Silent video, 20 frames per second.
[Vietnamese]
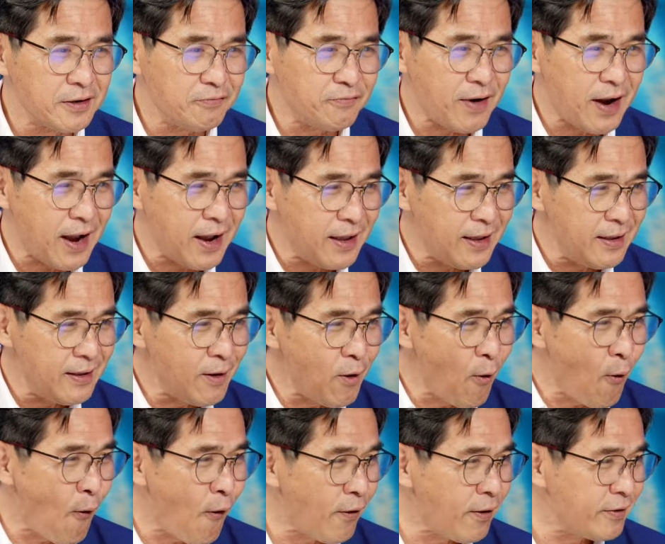nó phải
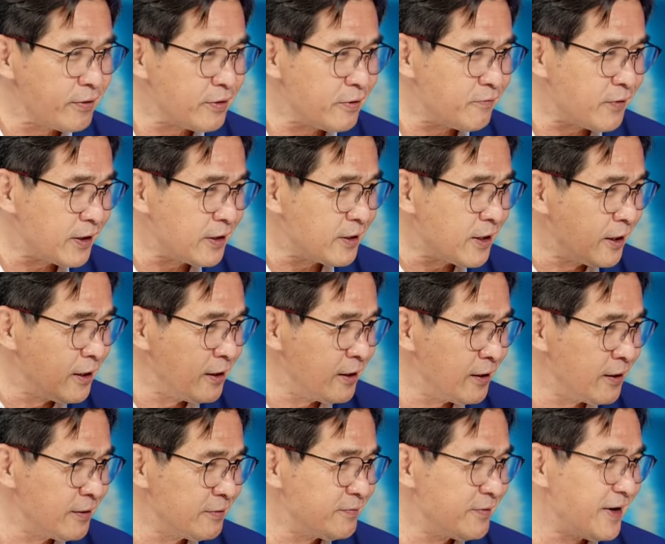ngọt nó phải tình
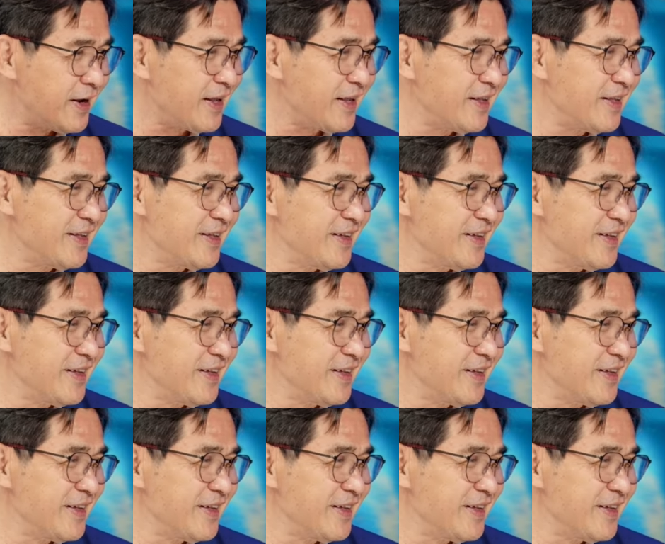nó phải